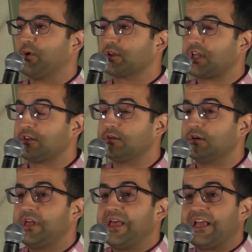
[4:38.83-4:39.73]
Por tanto,
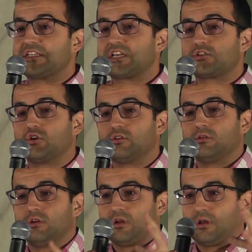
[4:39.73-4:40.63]
esas son,
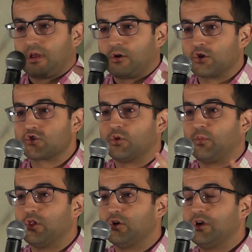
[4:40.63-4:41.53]
grosso
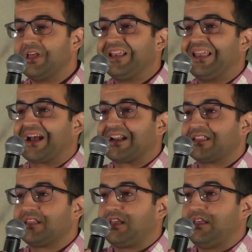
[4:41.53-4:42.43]
modo, las
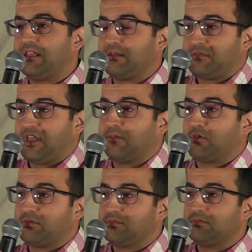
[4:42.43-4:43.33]
grandes,
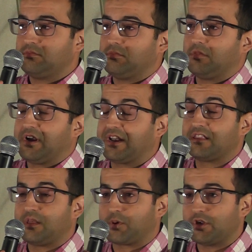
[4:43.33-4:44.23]
digamos,
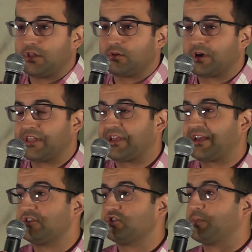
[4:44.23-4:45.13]
grandes proyectos que
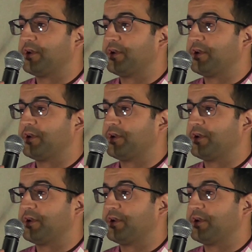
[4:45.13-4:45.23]
están hechos.